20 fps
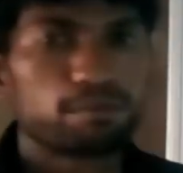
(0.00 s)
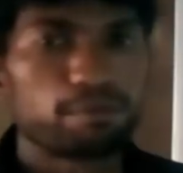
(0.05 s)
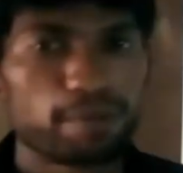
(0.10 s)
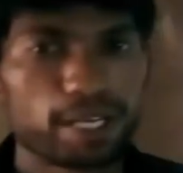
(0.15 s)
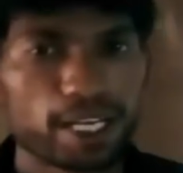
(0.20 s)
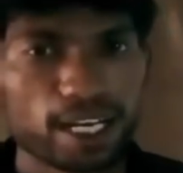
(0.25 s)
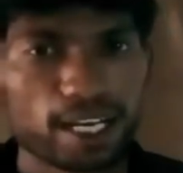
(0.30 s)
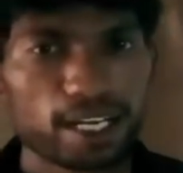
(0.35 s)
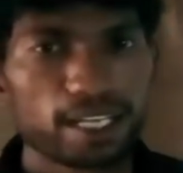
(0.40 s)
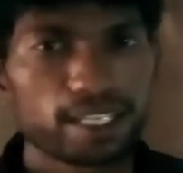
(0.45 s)

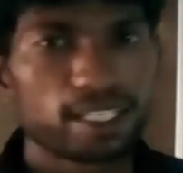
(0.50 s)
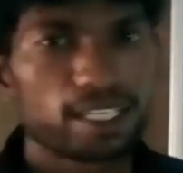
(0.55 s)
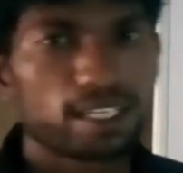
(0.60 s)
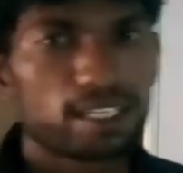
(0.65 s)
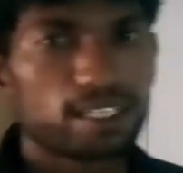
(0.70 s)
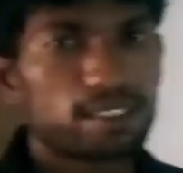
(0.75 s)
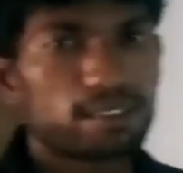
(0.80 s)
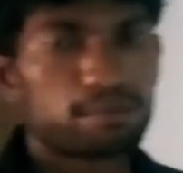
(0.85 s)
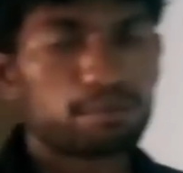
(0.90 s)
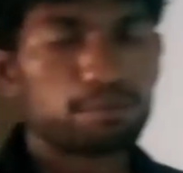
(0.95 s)
మేఘాలయ
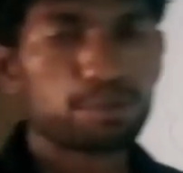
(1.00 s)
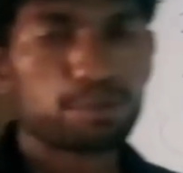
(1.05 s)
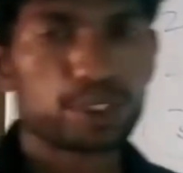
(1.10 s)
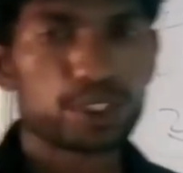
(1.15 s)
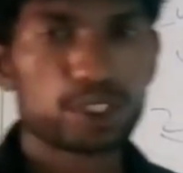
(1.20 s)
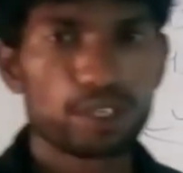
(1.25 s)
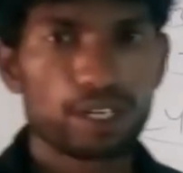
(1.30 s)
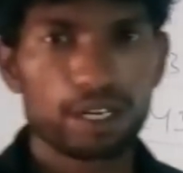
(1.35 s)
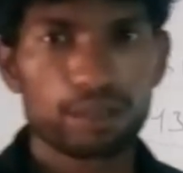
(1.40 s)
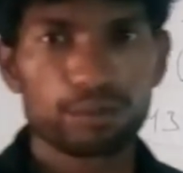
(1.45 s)

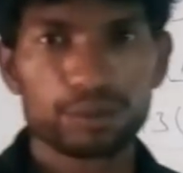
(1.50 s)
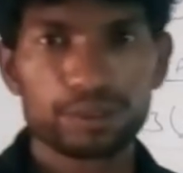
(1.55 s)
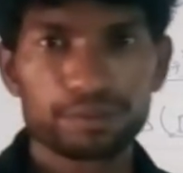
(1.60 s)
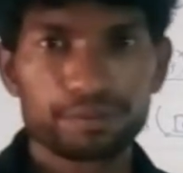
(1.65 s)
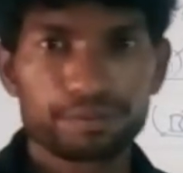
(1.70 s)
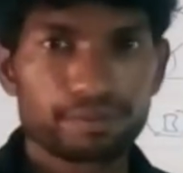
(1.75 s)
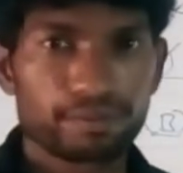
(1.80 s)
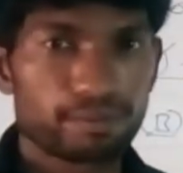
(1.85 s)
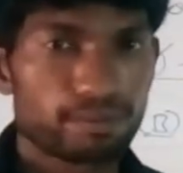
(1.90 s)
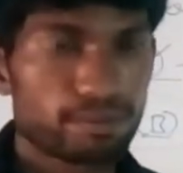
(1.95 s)
మిజోరాము
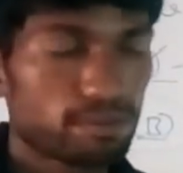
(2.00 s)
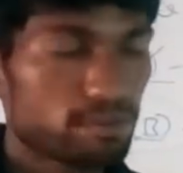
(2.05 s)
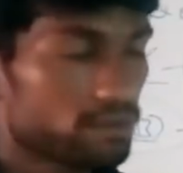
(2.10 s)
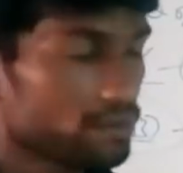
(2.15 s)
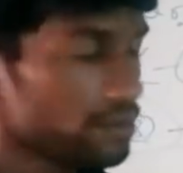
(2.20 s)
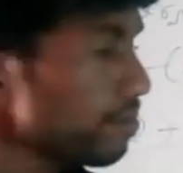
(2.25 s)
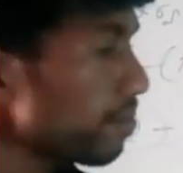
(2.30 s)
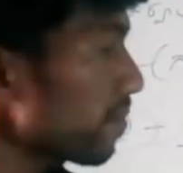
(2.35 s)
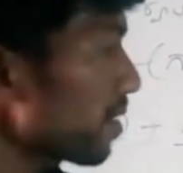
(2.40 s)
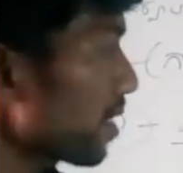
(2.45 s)

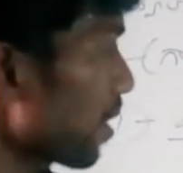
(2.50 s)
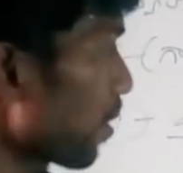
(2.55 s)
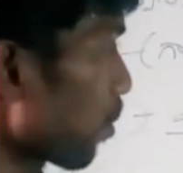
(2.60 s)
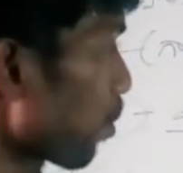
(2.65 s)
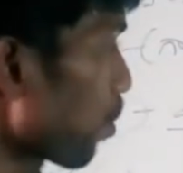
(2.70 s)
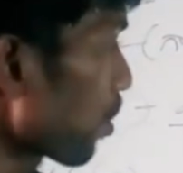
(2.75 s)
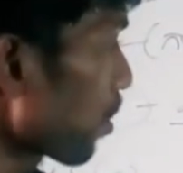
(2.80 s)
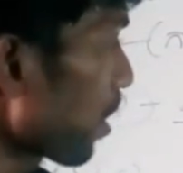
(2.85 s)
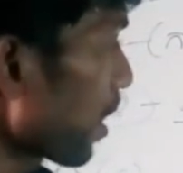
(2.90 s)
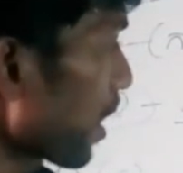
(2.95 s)

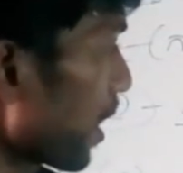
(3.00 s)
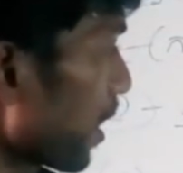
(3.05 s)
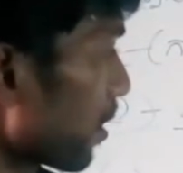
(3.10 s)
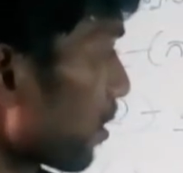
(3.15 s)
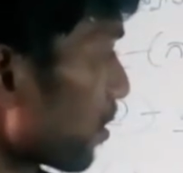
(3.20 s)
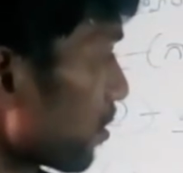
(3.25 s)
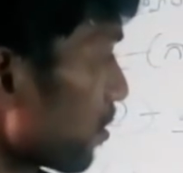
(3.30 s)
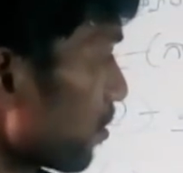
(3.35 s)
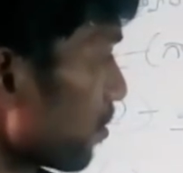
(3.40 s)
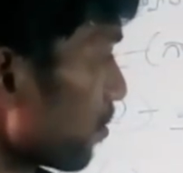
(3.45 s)

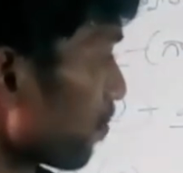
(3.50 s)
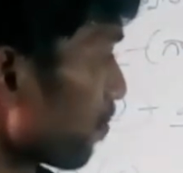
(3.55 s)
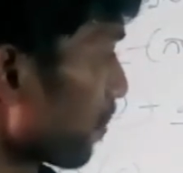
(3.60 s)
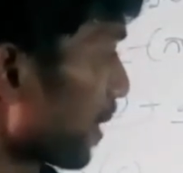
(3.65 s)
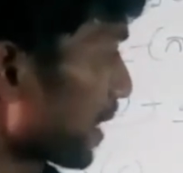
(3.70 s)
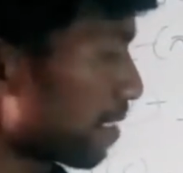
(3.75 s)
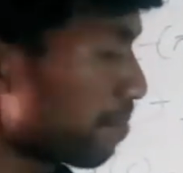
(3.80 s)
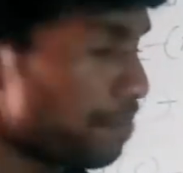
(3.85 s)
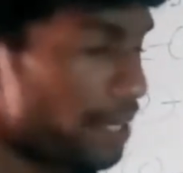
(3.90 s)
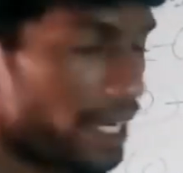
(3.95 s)
గుర్కలాండు
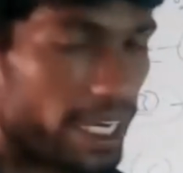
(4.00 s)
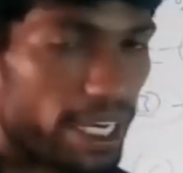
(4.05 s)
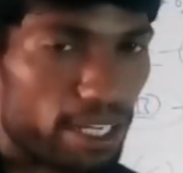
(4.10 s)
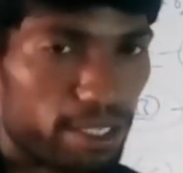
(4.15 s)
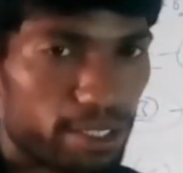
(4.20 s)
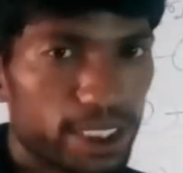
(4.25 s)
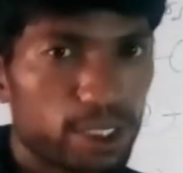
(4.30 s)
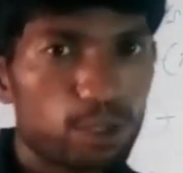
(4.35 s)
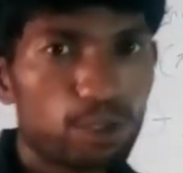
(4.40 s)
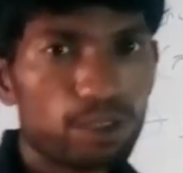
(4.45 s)
పశ్చిమ
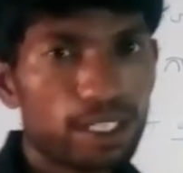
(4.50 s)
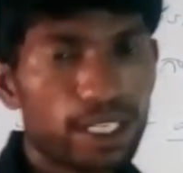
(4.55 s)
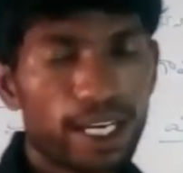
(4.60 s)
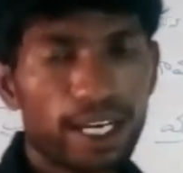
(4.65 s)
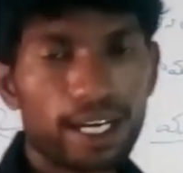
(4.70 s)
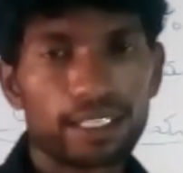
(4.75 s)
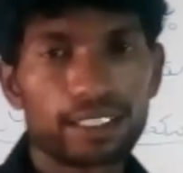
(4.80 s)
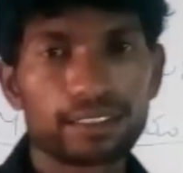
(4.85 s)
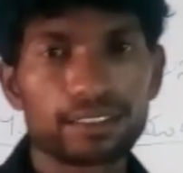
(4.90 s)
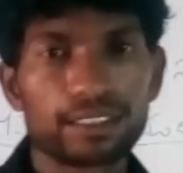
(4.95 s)
బెంగాల్లోని
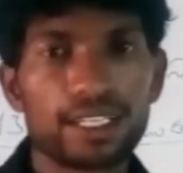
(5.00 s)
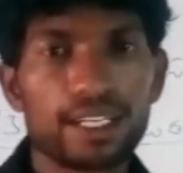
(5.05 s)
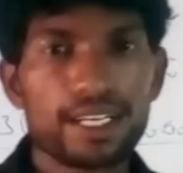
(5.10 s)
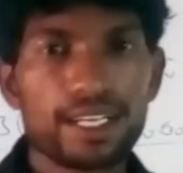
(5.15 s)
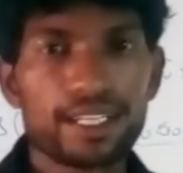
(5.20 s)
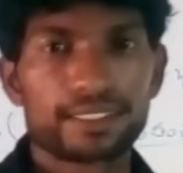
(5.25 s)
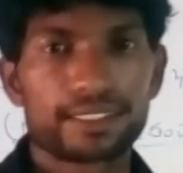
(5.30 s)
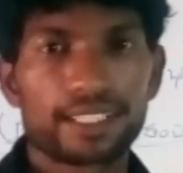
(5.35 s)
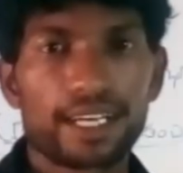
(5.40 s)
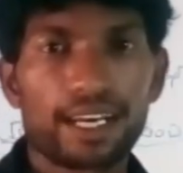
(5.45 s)
గుర్కలాండు
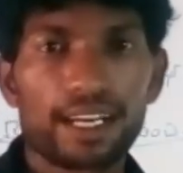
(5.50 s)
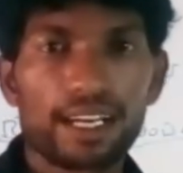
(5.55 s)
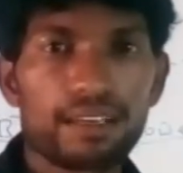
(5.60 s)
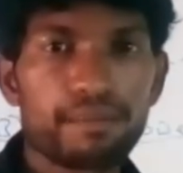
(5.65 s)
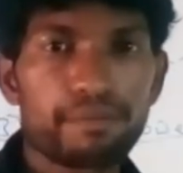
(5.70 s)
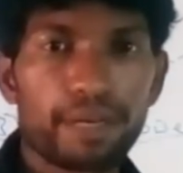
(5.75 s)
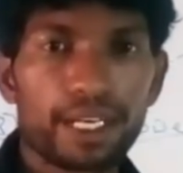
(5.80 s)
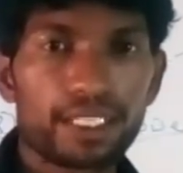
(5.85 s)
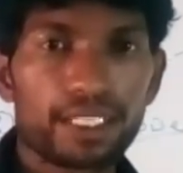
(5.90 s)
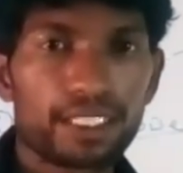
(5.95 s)
చాలా
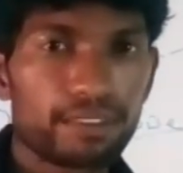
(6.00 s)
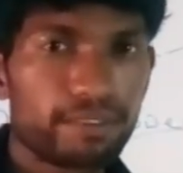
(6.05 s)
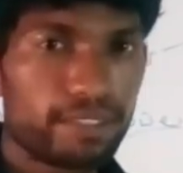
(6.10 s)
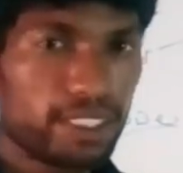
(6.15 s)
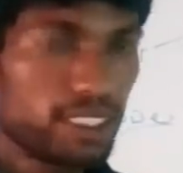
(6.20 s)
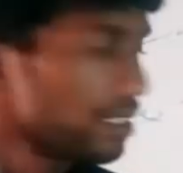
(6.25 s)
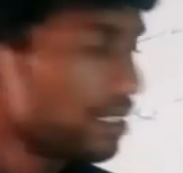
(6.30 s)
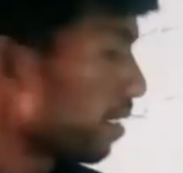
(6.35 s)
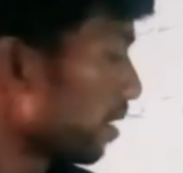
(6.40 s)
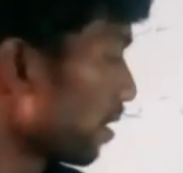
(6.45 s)
ఇంపార్టెంట్ ఇవి